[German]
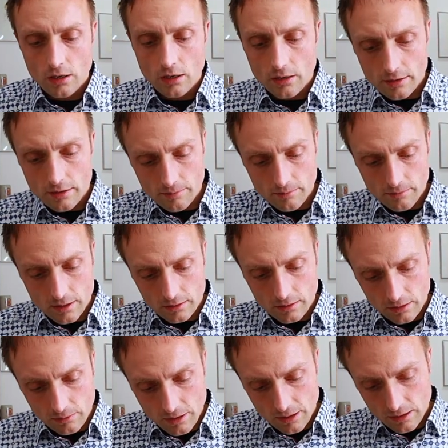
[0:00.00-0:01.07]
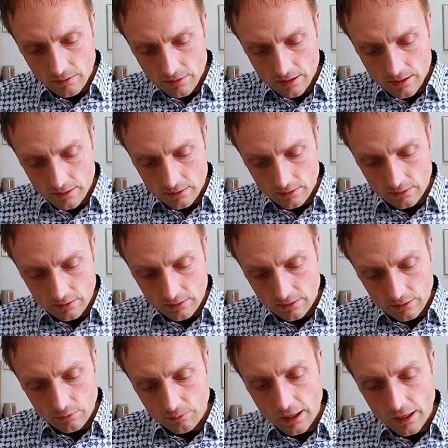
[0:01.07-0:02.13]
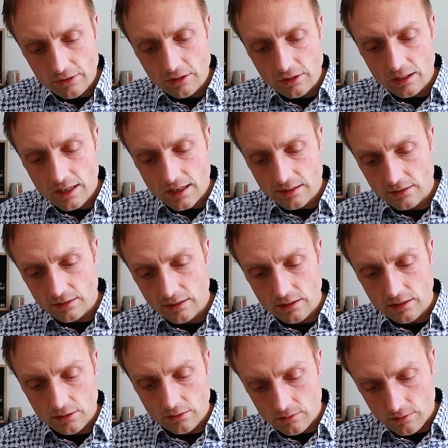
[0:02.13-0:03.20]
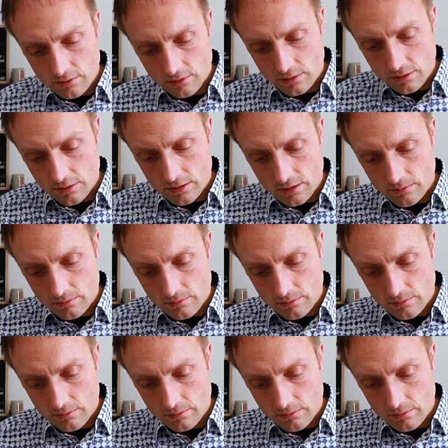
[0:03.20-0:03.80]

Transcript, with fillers: ähm, also ich mache hier mal Supply Chain lastig und äh,